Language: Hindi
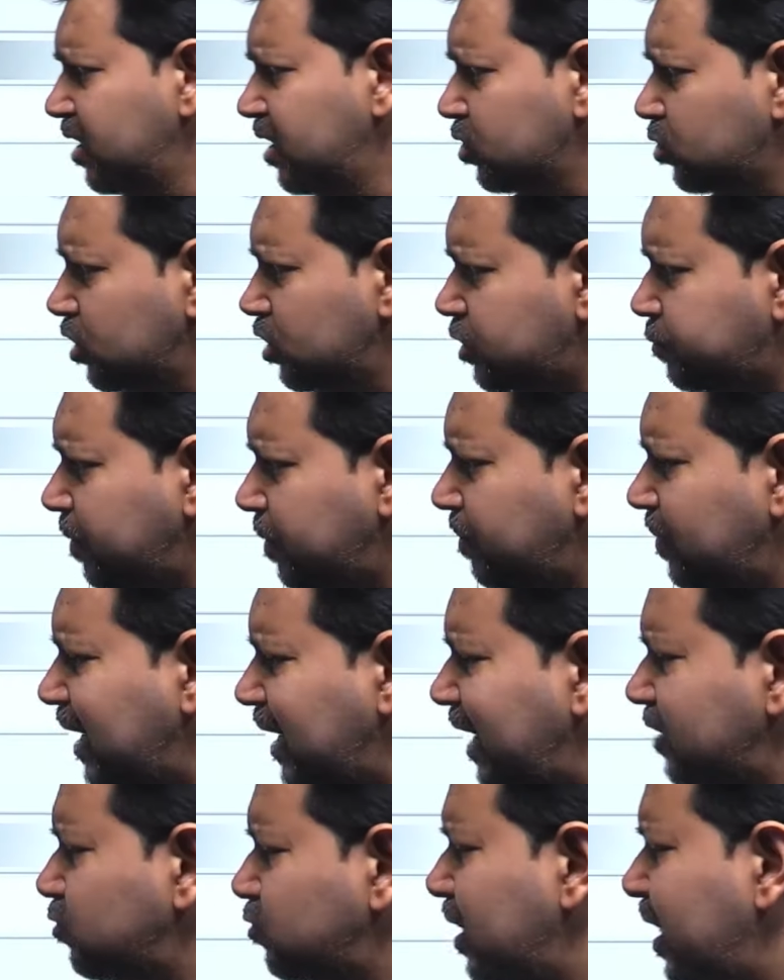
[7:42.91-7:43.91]
तो इस पर मिला
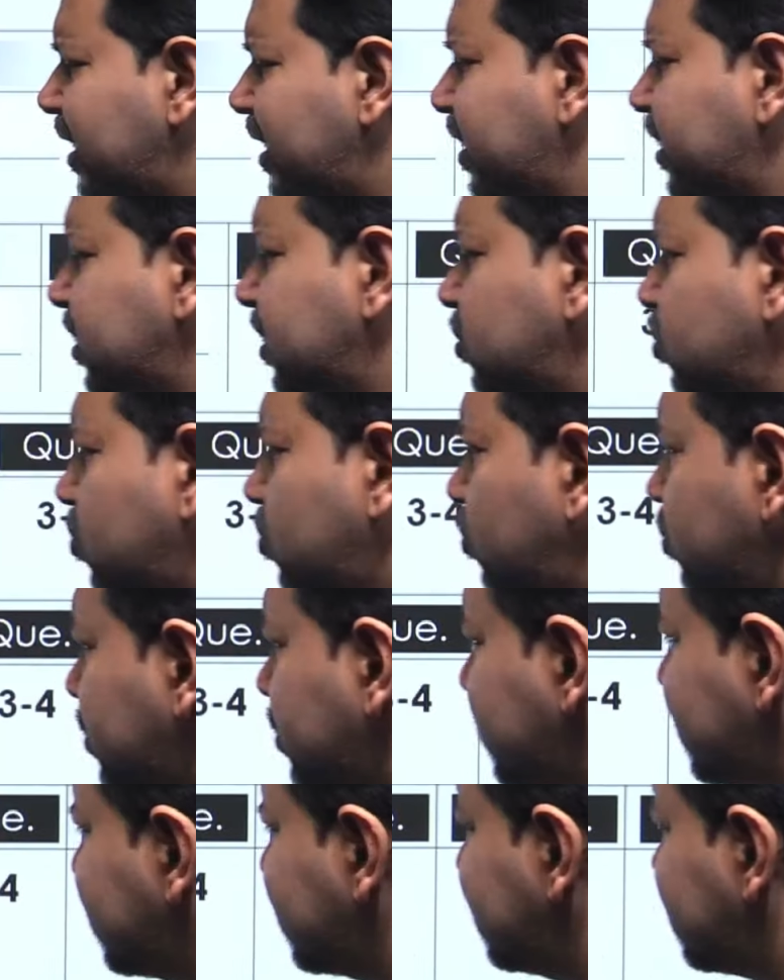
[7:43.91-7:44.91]
जुला करके जो
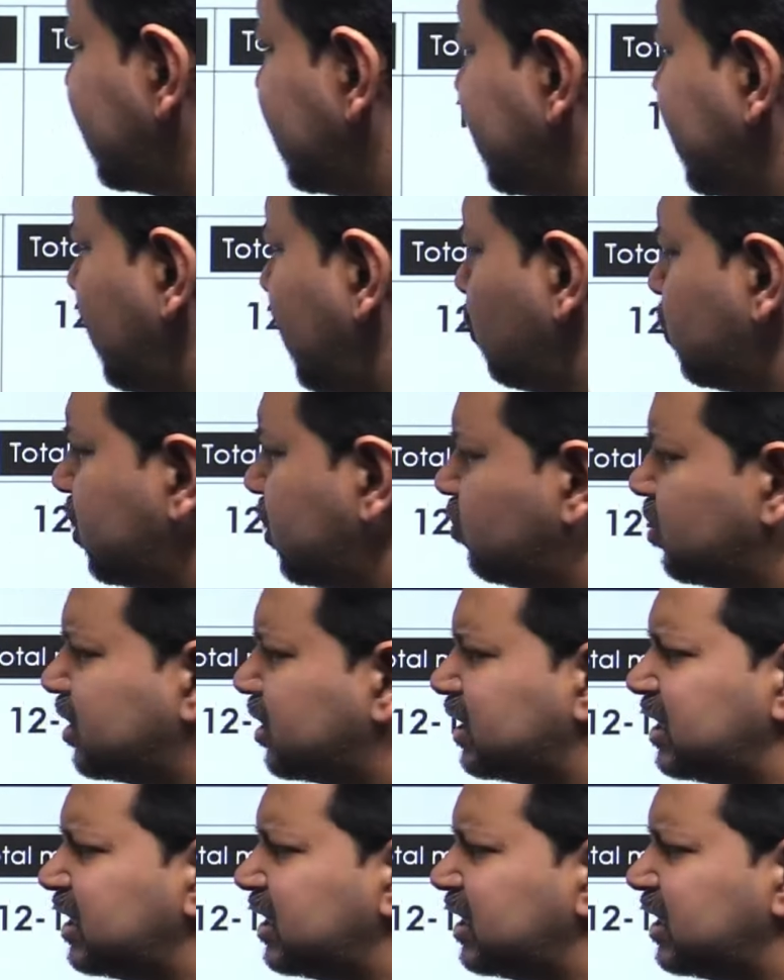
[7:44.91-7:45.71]
क्वेश्चंस की संख्या होती है वो